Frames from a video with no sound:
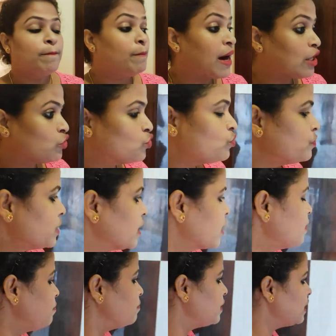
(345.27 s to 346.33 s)
বাথরুম
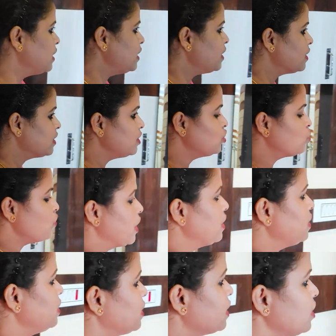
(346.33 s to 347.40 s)
থেকে বেরিয়ে কিন্তু
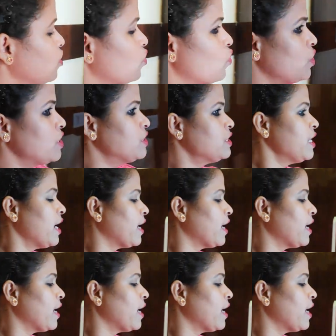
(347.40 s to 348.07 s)
এইদিকে রয়েছে